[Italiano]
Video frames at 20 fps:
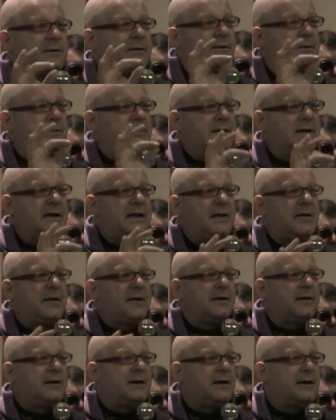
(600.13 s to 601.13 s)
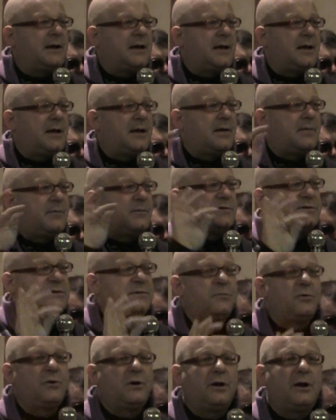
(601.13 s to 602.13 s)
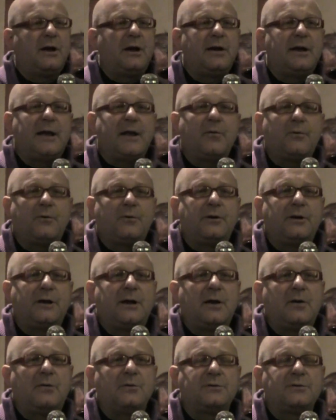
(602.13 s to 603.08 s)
della, nella, del simbolo dell'euro nella,